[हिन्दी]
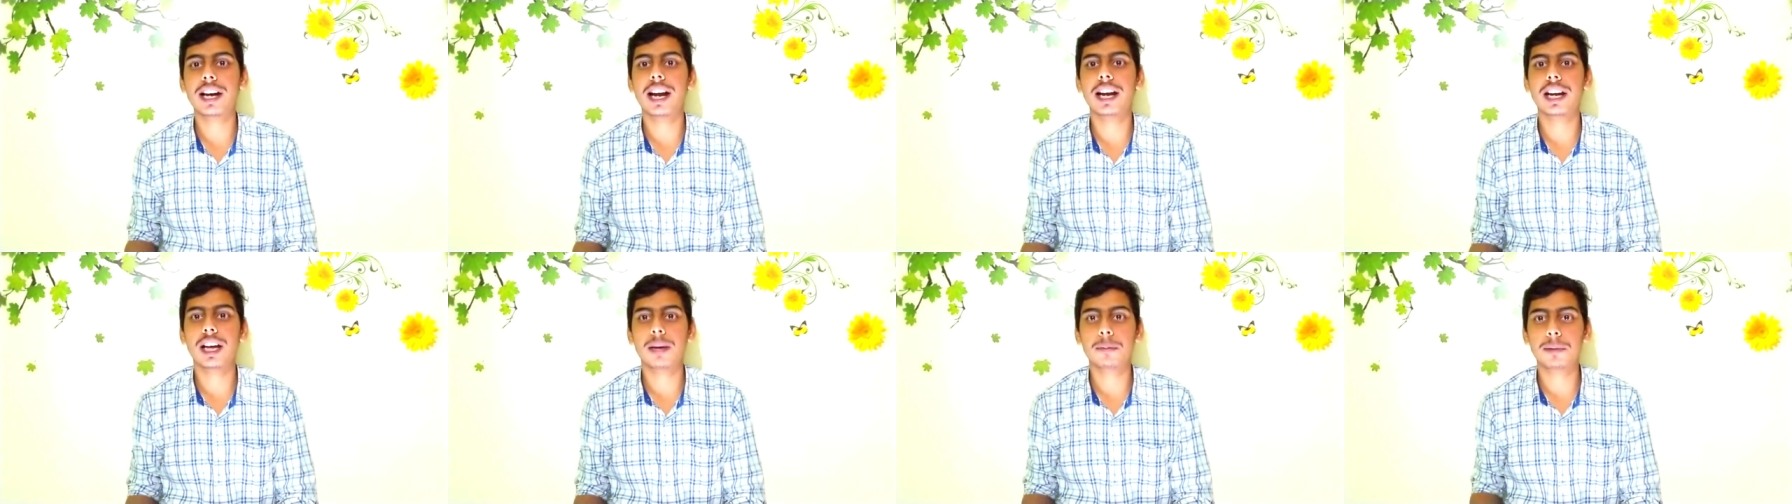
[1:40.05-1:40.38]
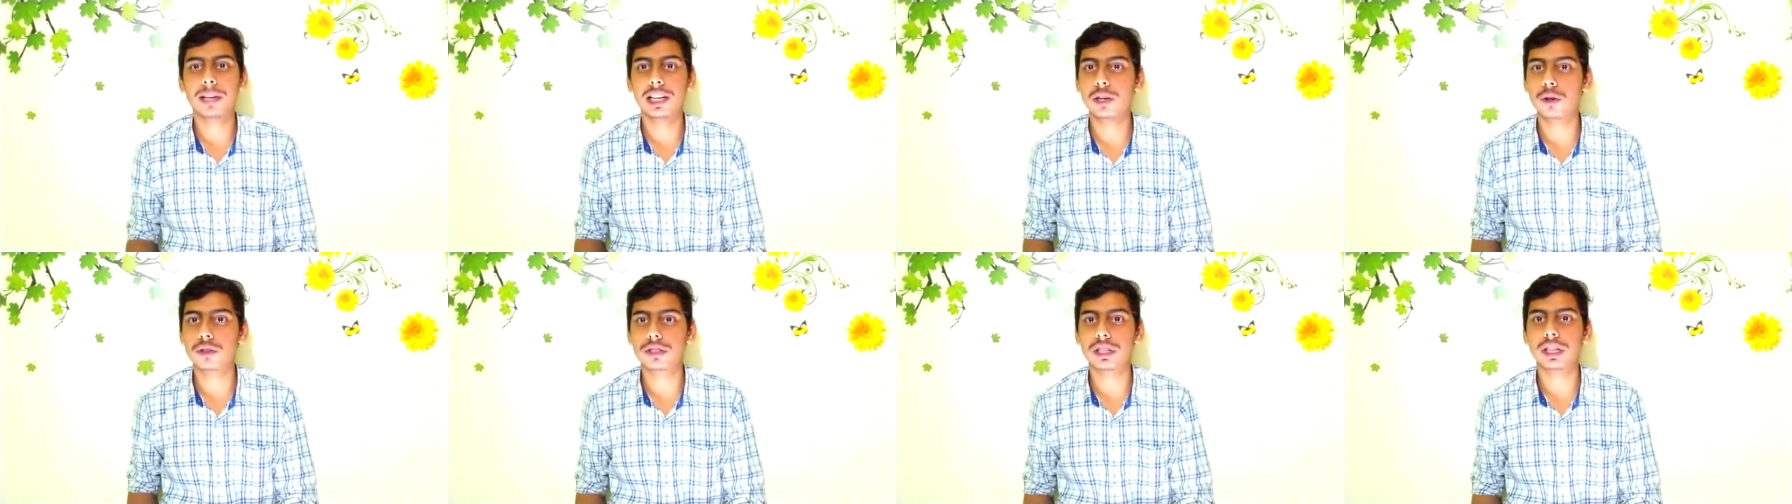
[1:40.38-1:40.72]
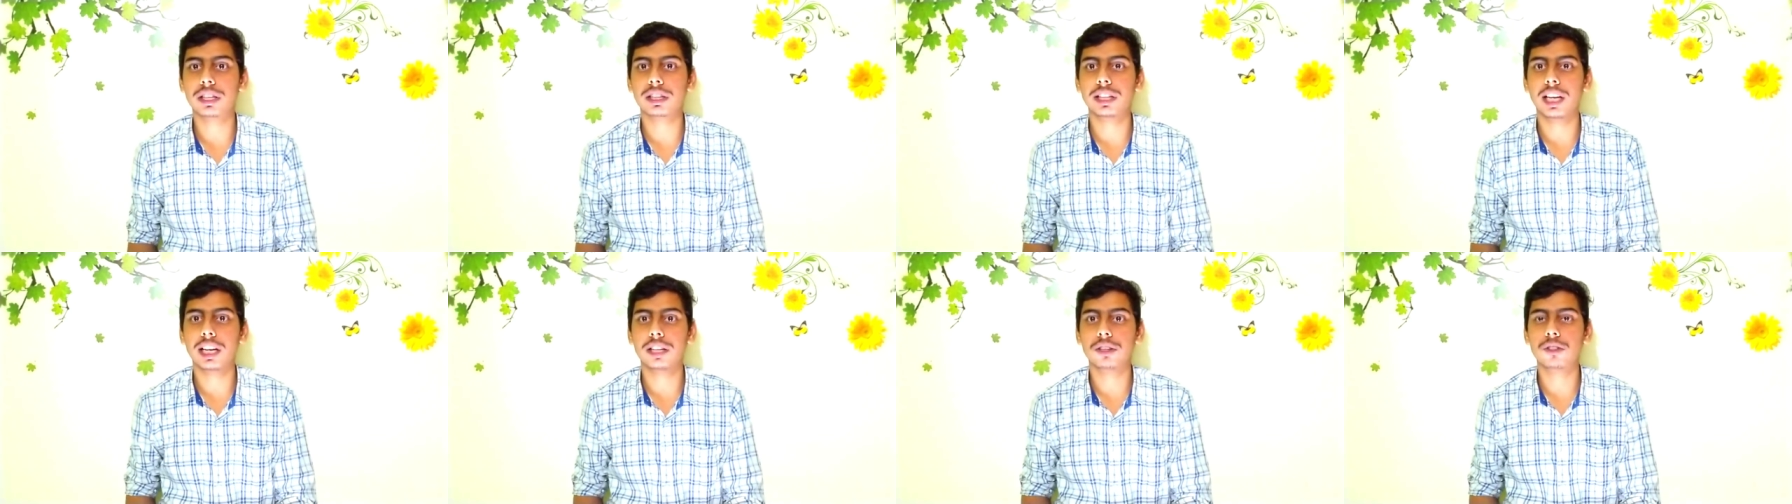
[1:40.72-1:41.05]
कार्ड आपके लिए हो
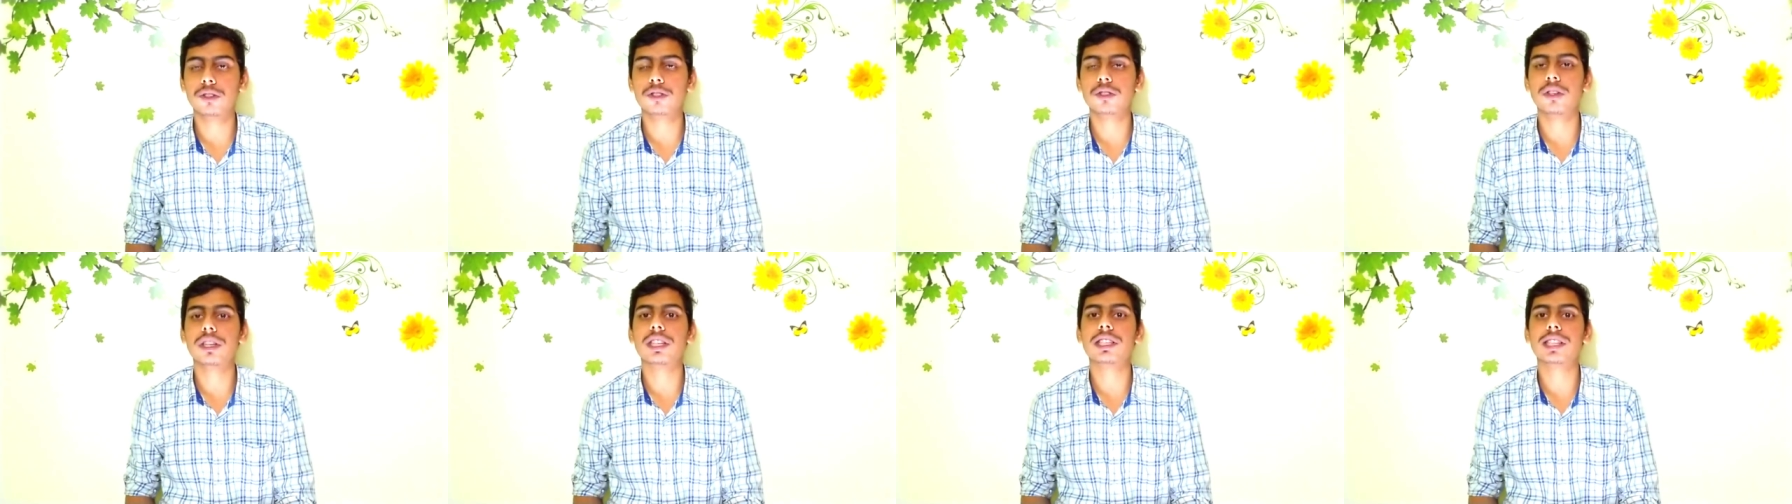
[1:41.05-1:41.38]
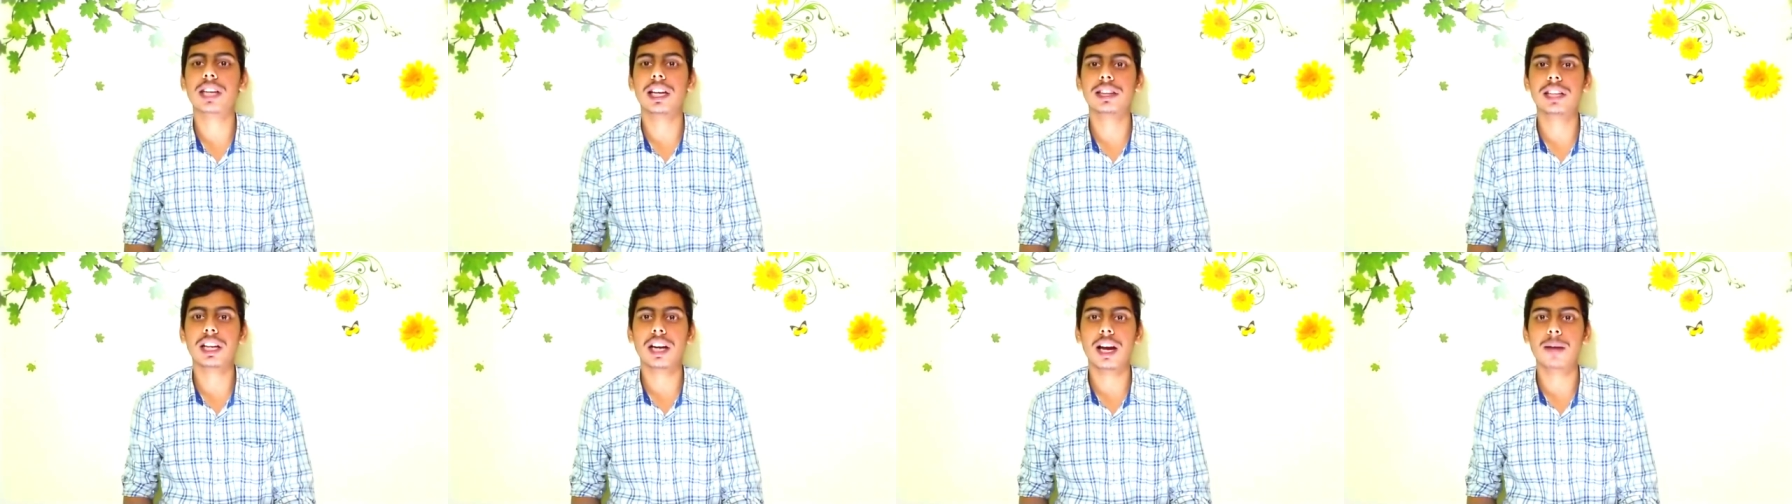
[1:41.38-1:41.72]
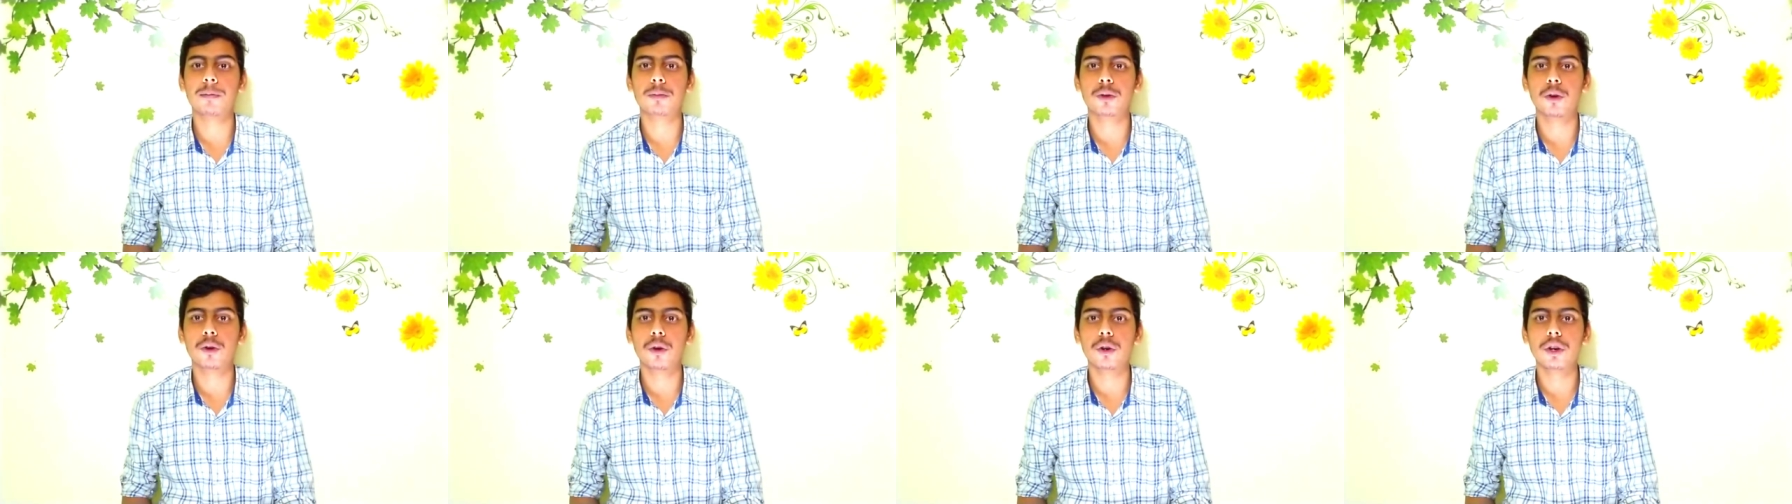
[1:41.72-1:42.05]
सकता है दोस्तों इसके अंदर
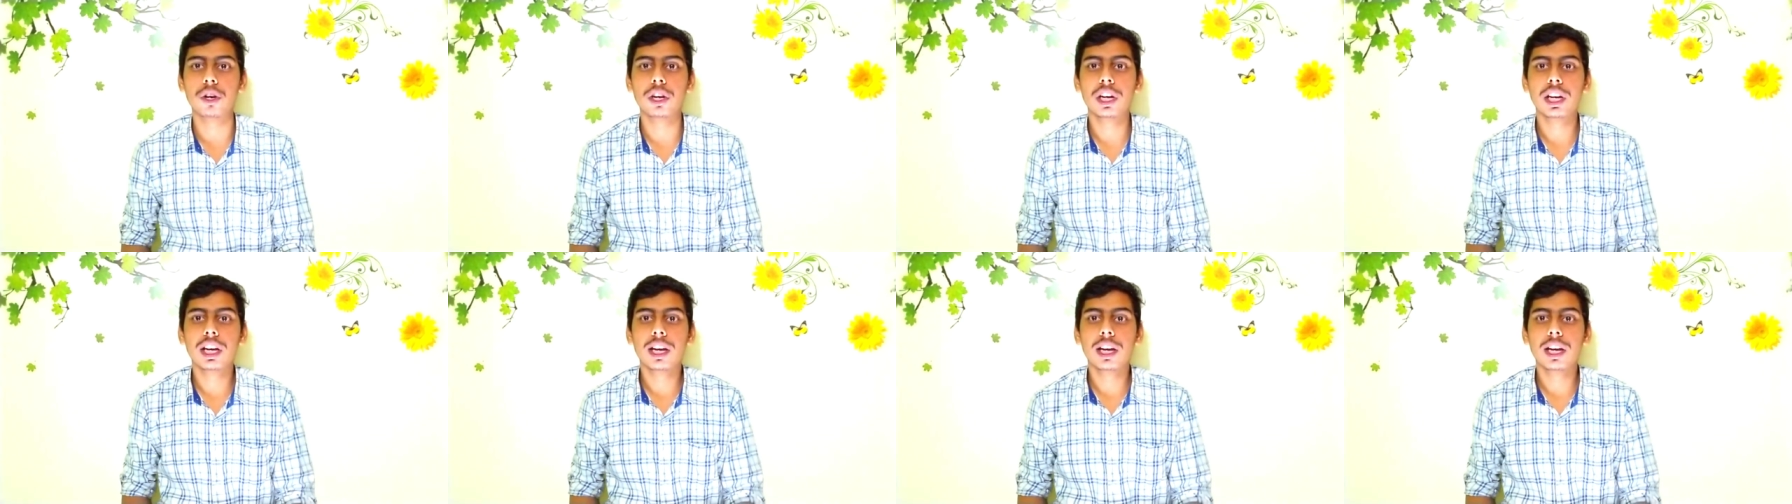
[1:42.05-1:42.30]
आपको